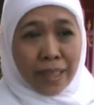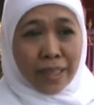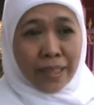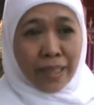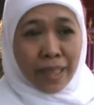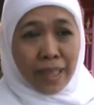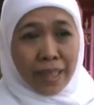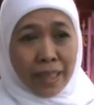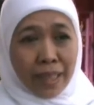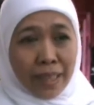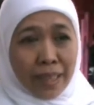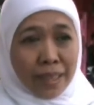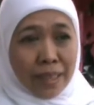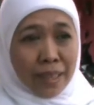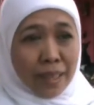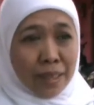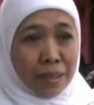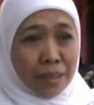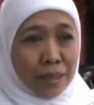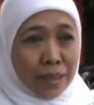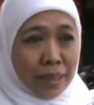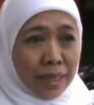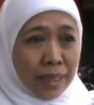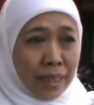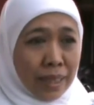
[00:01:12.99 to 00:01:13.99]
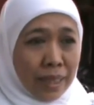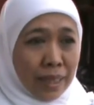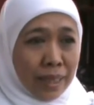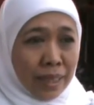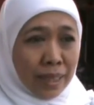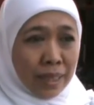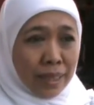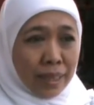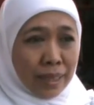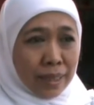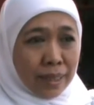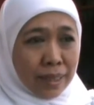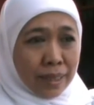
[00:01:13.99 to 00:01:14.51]
Kita akan
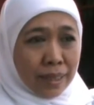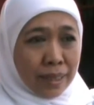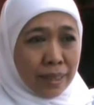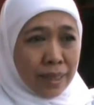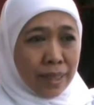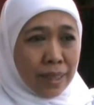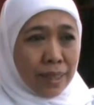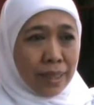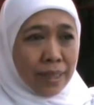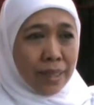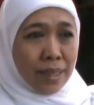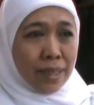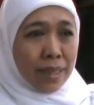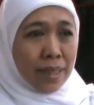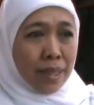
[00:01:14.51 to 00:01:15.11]
ikuti uh,